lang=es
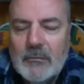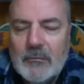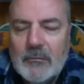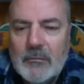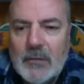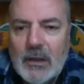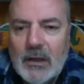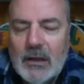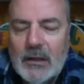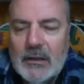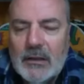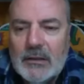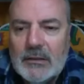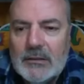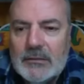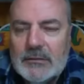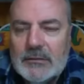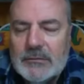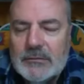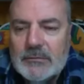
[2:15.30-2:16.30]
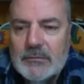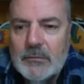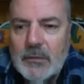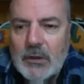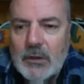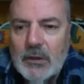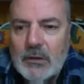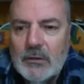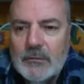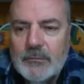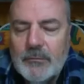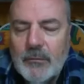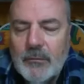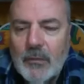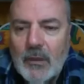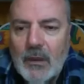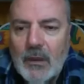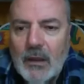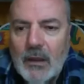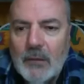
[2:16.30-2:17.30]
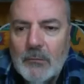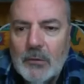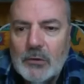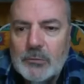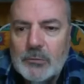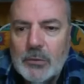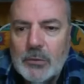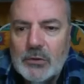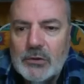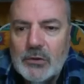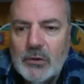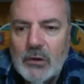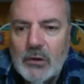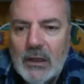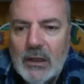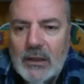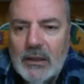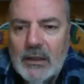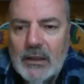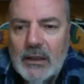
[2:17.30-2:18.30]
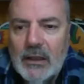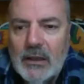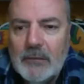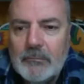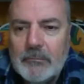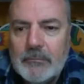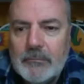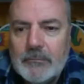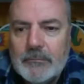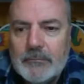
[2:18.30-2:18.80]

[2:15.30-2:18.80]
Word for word: ¿Vale? Bueno, hemos puesto la aldea